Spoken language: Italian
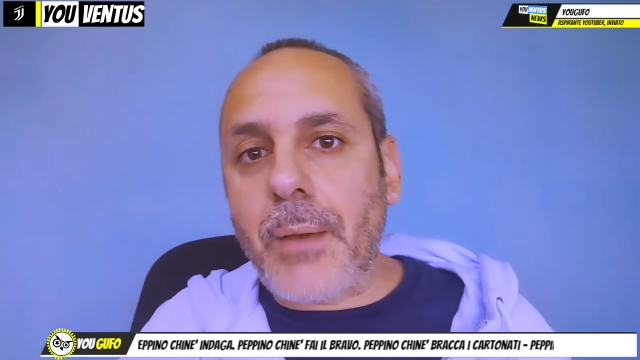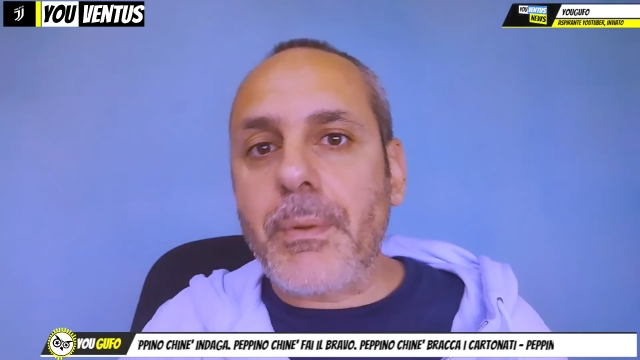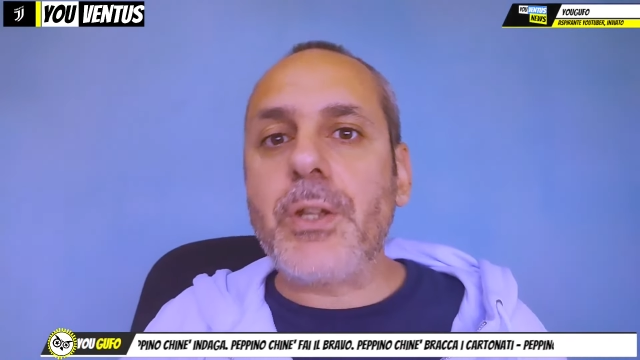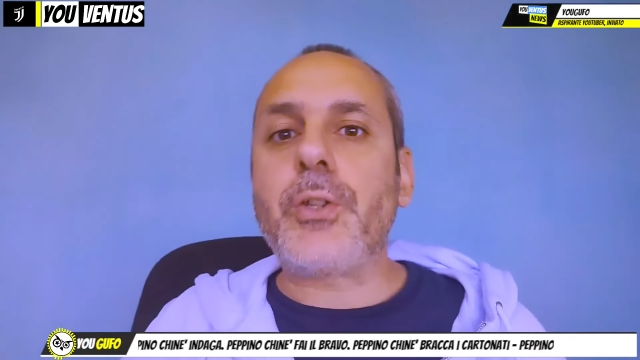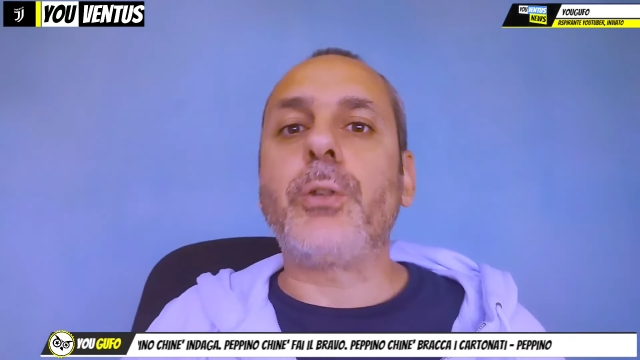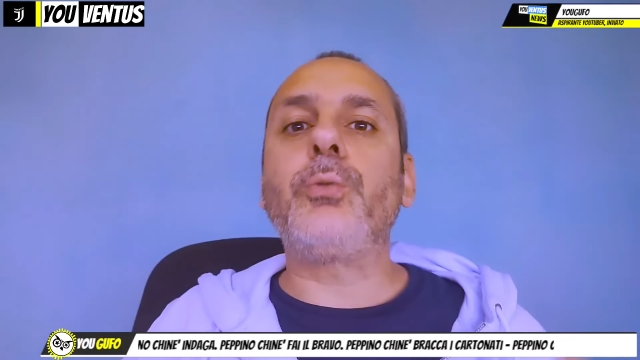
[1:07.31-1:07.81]
mi
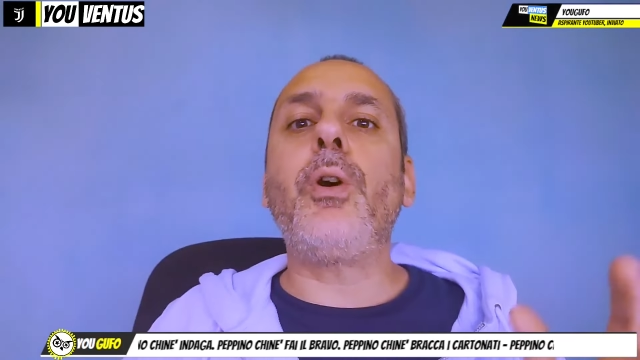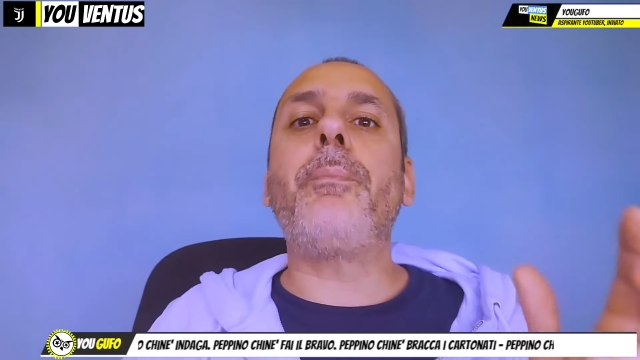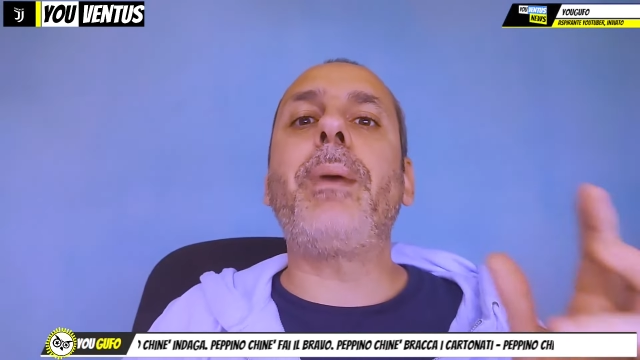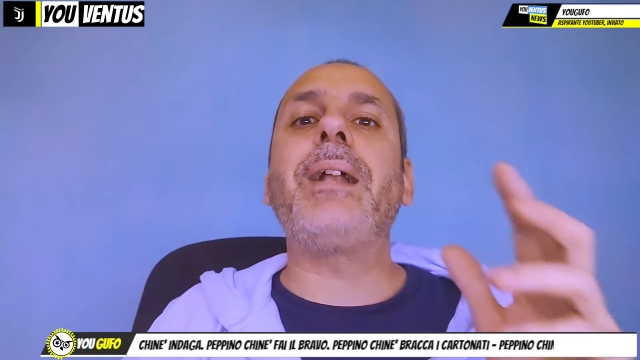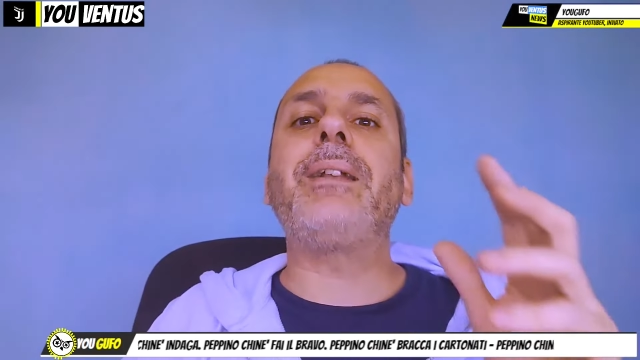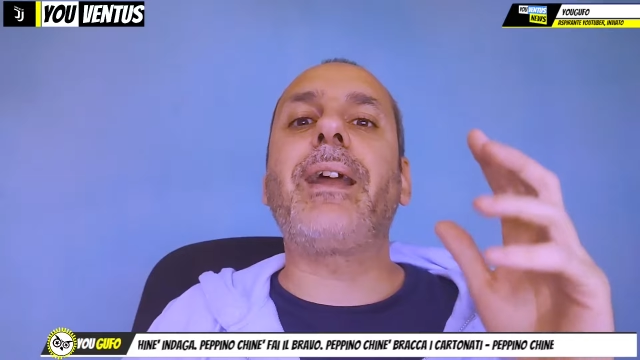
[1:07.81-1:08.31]
dice tuo
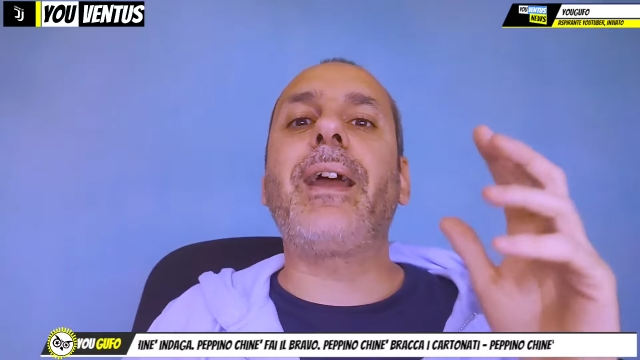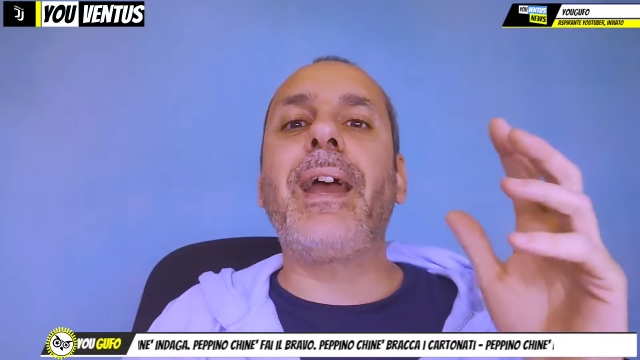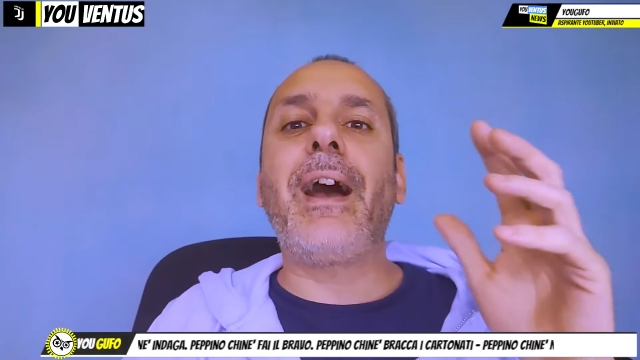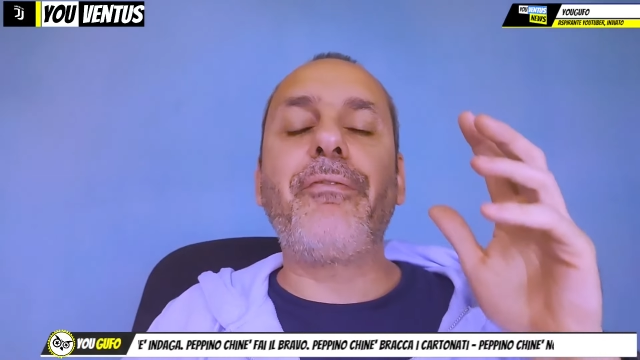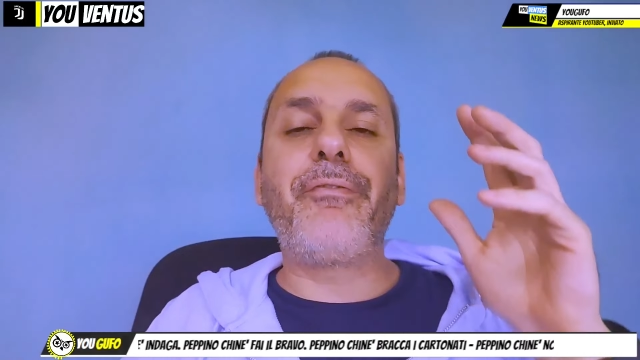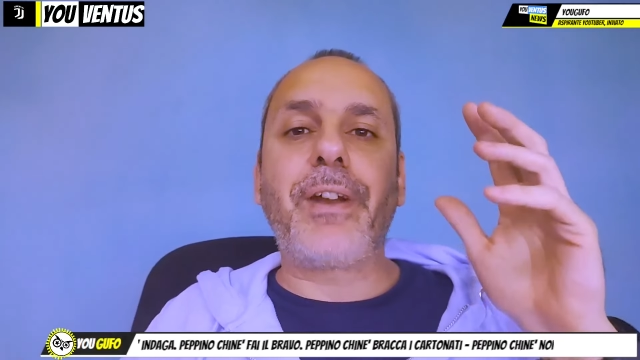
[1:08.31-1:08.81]
padre è
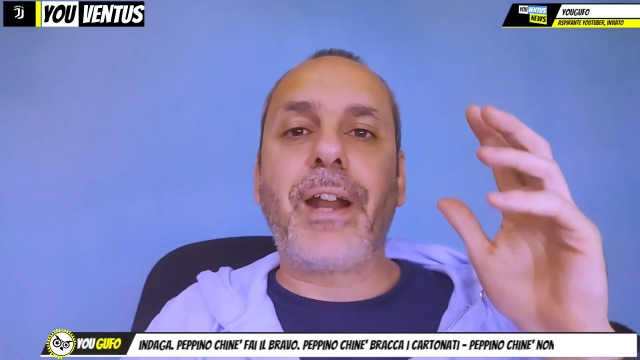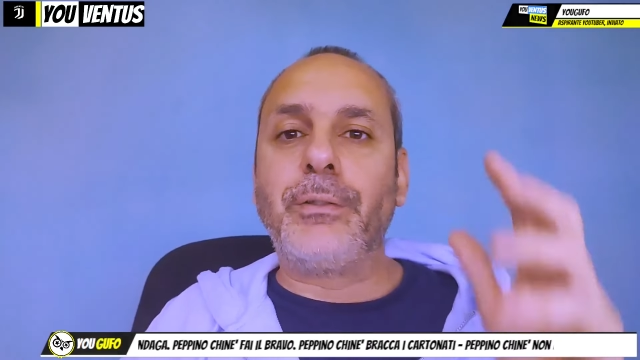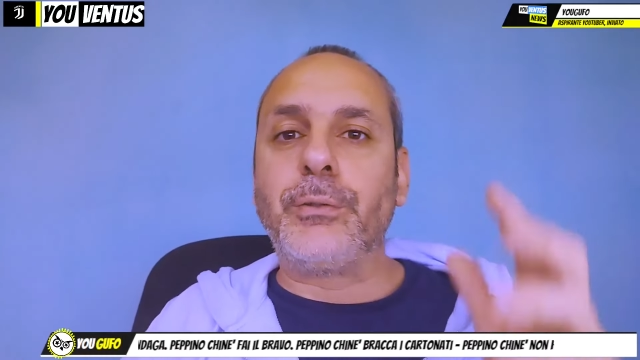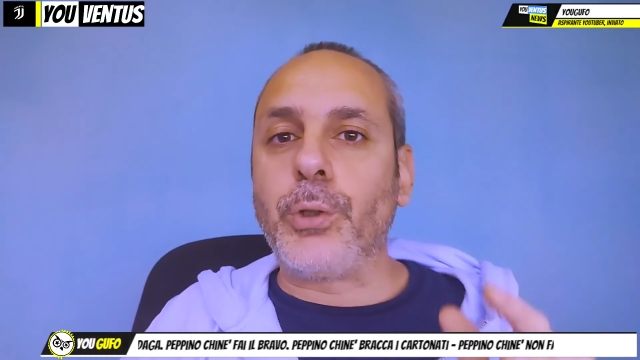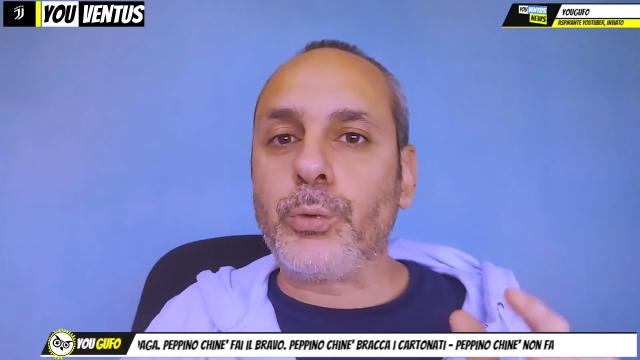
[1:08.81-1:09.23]
affratto,